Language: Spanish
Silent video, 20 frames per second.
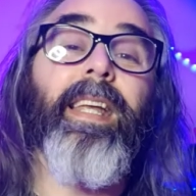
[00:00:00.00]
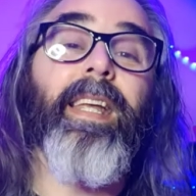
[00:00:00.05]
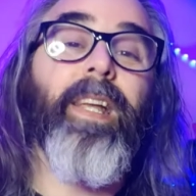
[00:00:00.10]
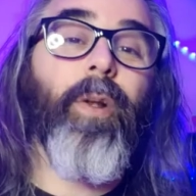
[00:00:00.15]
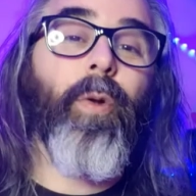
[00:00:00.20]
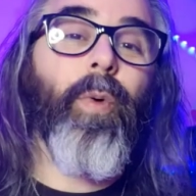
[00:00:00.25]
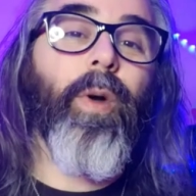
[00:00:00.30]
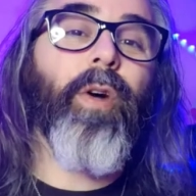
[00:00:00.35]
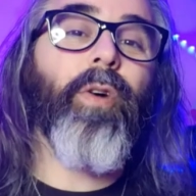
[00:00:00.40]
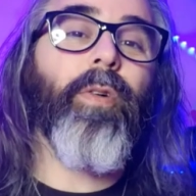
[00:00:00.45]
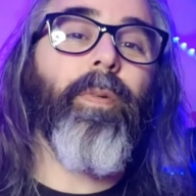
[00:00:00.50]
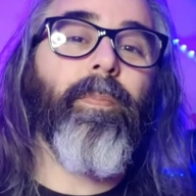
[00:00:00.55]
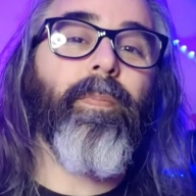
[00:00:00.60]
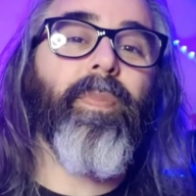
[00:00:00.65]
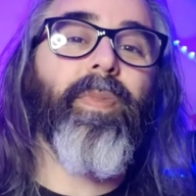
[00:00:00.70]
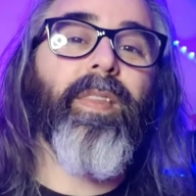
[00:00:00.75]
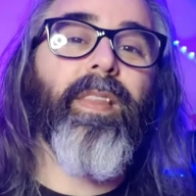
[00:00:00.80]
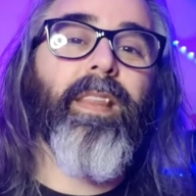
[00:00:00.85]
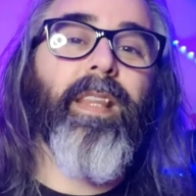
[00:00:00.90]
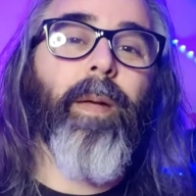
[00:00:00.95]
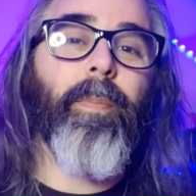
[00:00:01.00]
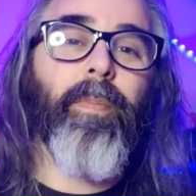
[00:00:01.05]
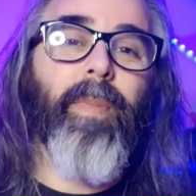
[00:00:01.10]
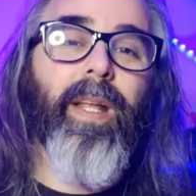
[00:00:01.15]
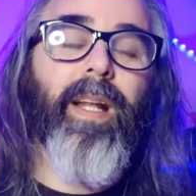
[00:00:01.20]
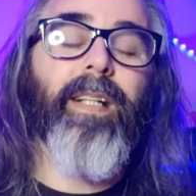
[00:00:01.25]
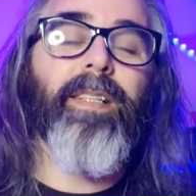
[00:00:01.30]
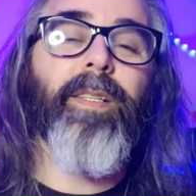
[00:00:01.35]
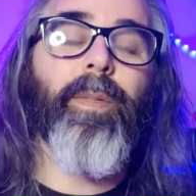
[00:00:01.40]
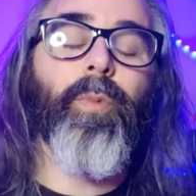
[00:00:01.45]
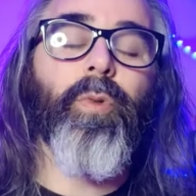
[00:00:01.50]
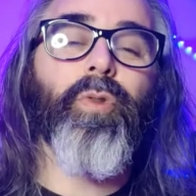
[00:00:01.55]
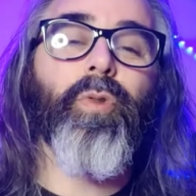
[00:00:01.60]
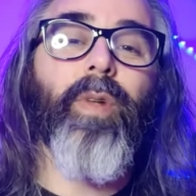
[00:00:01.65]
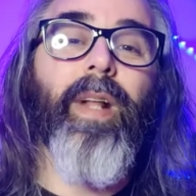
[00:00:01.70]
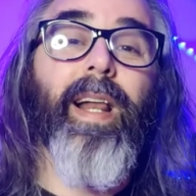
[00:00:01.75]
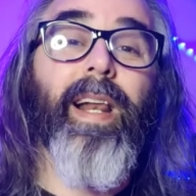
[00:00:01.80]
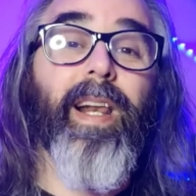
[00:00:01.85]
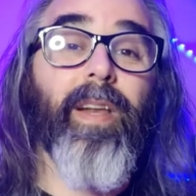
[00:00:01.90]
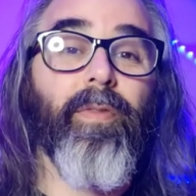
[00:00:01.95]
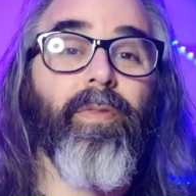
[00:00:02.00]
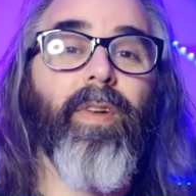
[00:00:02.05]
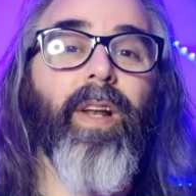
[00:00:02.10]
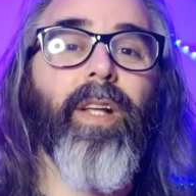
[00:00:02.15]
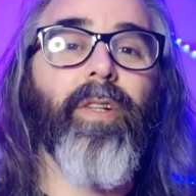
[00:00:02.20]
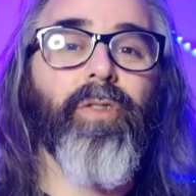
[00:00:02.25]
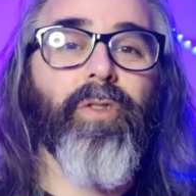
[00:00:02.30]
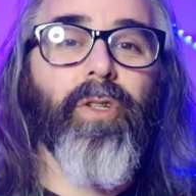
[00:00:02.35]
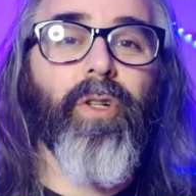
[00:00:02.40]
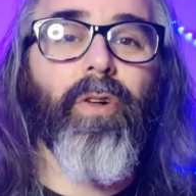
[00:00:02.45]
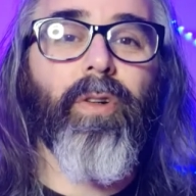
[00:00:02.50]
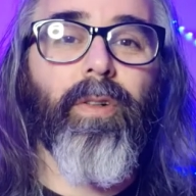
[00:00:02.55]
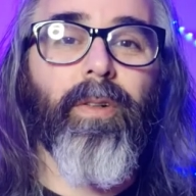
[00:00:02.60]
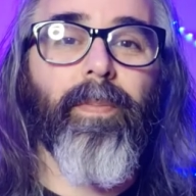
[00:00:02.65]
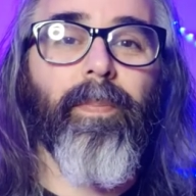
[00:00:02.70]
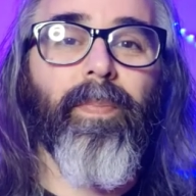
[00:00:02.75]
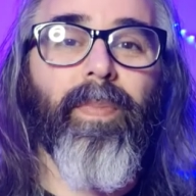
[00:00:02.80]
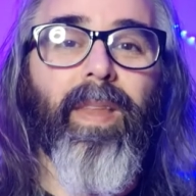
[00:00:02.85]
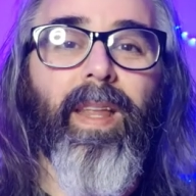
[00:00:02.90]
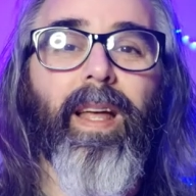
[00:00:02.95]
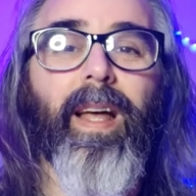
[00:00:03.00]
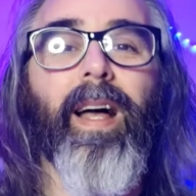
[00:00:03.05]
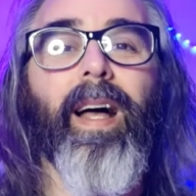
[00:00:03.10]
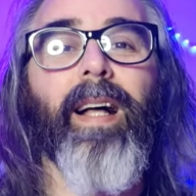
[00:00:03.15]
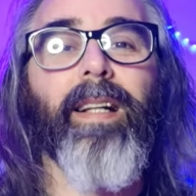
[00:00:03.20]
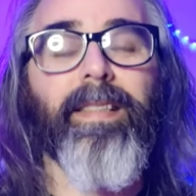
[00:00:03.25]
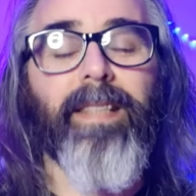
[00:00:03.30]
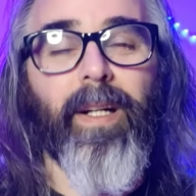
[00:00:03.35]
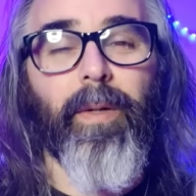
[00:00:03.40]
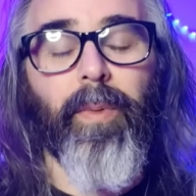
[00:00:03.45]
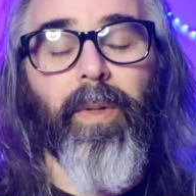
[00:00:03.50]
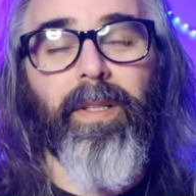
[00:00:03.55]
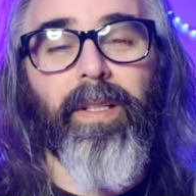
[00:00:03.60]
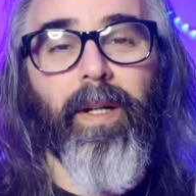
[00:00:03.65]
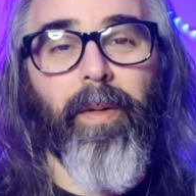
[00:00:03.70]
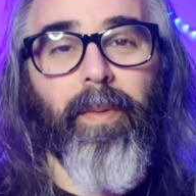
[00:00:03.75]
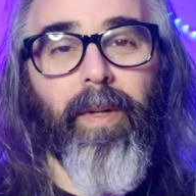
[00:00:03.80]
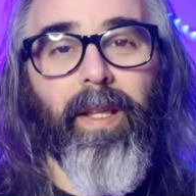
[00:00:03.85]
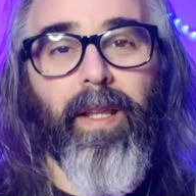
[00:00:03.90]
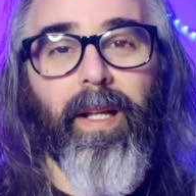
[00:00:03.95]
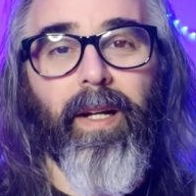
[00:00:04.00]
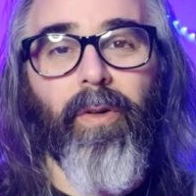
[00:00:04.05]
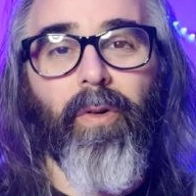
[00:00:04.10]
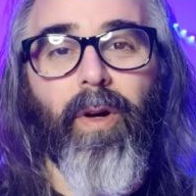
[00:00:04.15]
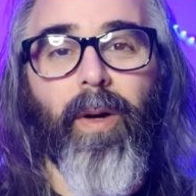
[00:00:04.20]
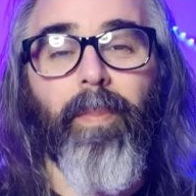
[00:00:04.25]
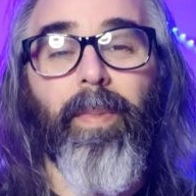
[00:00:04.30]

y luego también hacemos una reflexión hacia nuestra vida, ¿no?